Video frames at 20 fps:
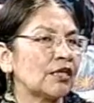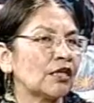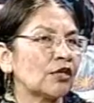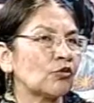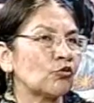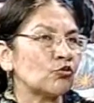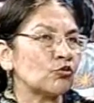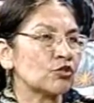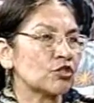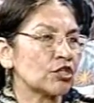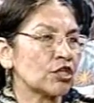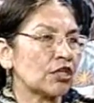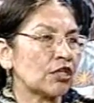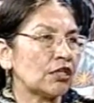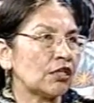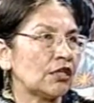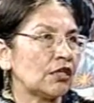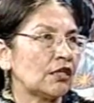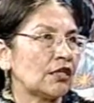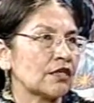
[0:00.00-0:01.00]

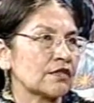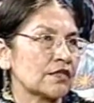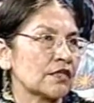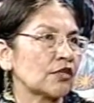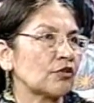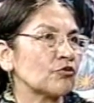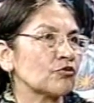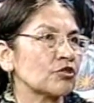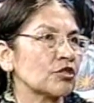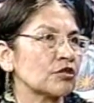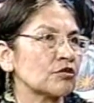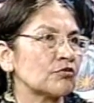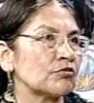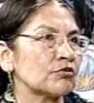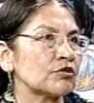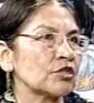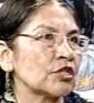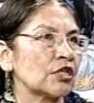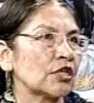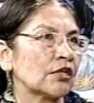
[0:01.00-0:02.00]
escuchar y hacernos
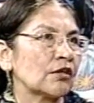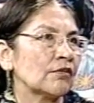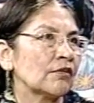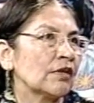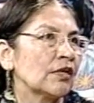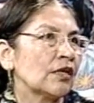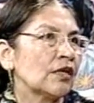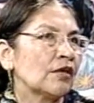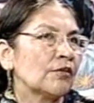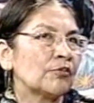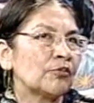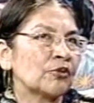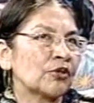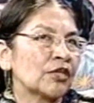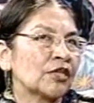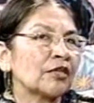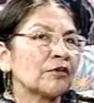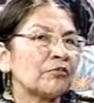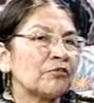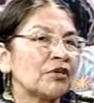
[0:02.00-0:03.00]
escuchar.
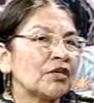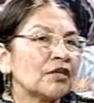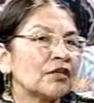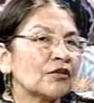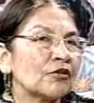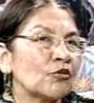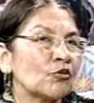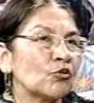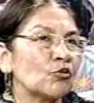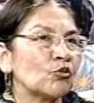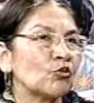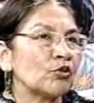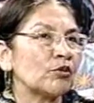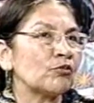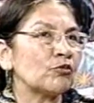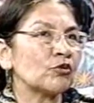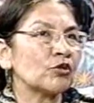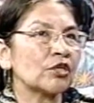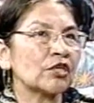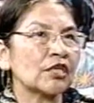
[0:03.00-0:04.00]
Porque también
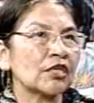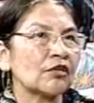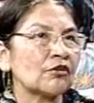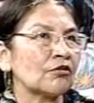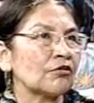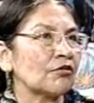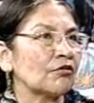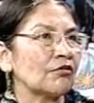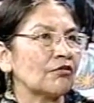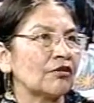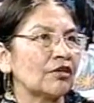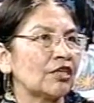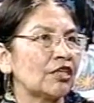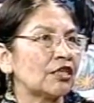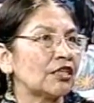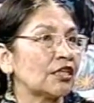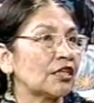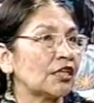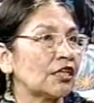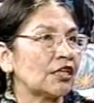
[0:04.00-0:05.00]
concluimos que con
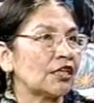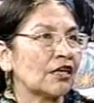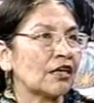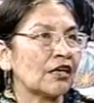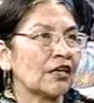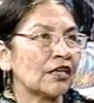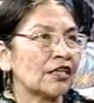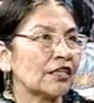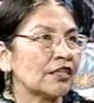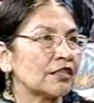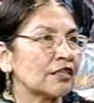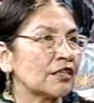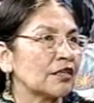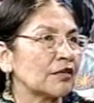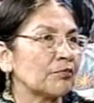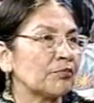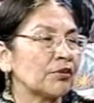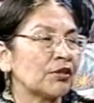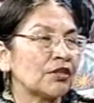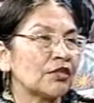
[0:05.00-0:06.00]
gritar en las calles de
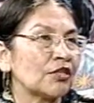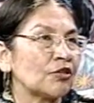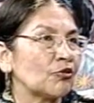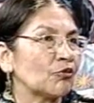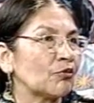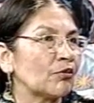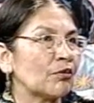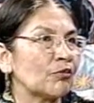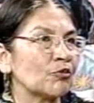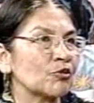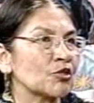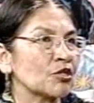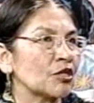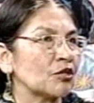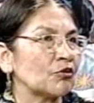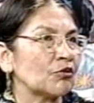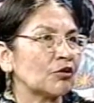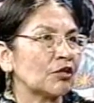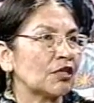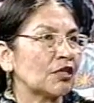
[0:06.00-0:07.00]
repente no vamos a
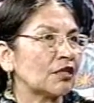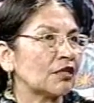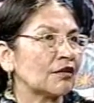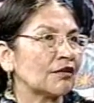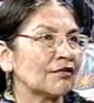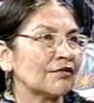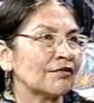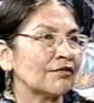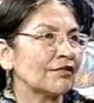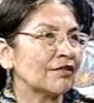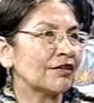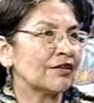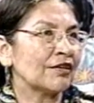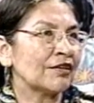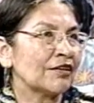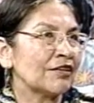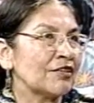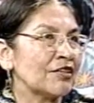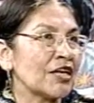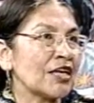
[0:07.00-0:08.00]
lograr
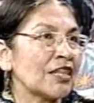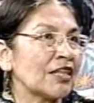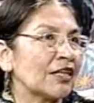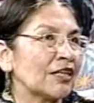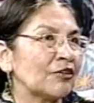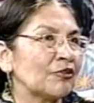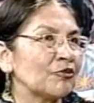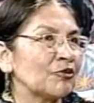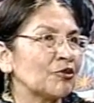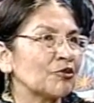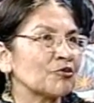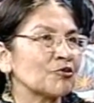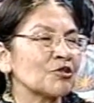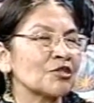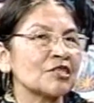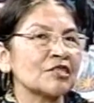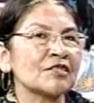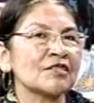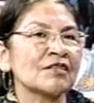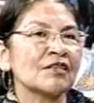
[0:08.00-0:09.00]
nada, ¿no?
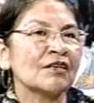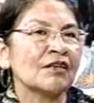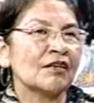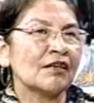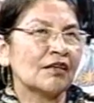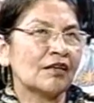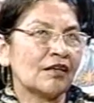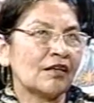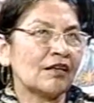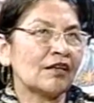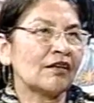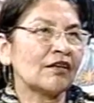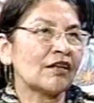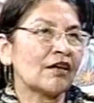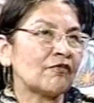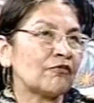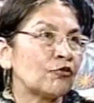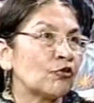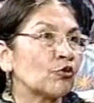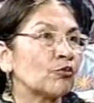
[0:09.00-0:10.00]
Entonces,
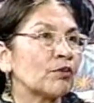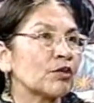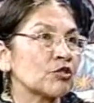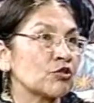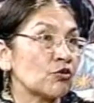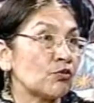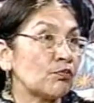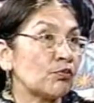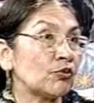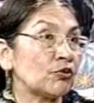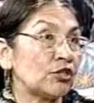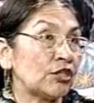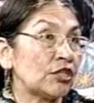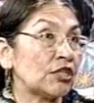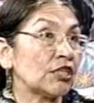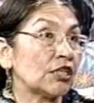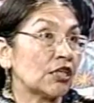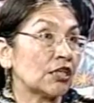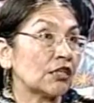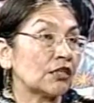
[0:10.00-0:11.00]
la formación
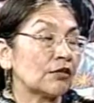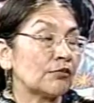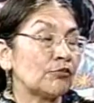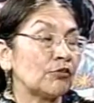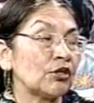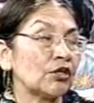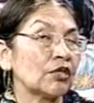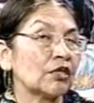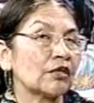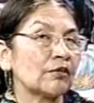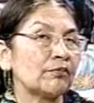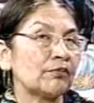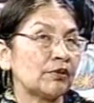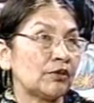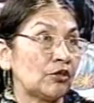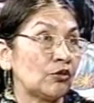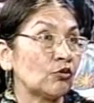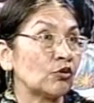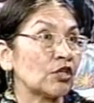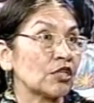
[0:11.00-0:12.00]
política también que han
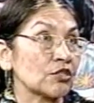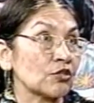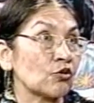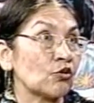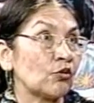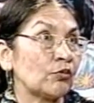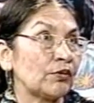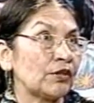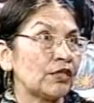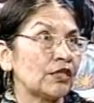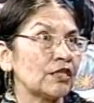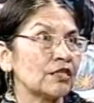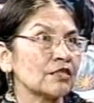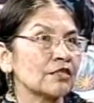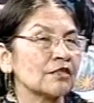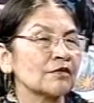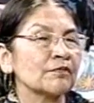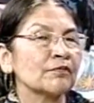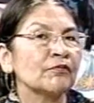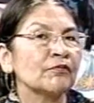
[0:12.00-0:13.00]
pedido las jóvenes,